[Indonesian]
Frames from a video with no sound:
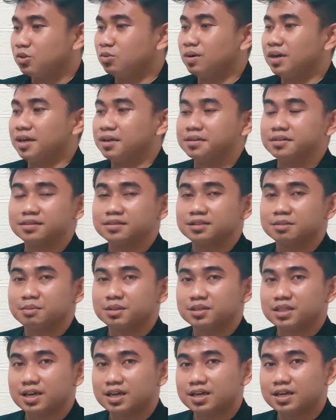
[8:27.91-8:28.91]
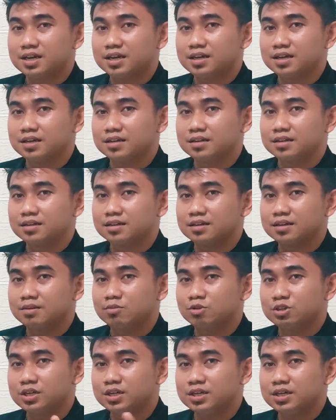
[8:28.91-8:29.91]
jiwa. Sementara
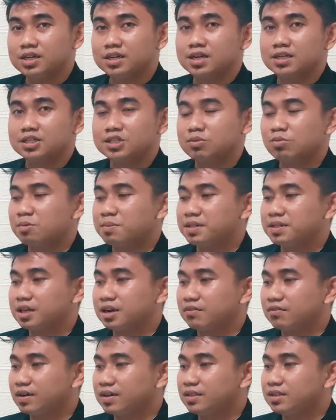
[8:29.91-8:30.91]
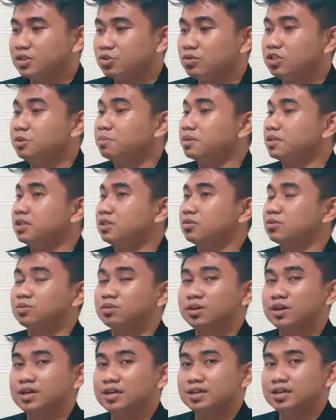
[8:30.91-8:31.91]
kemudian generasi Muhammad Al-Fatih juga seperti itu.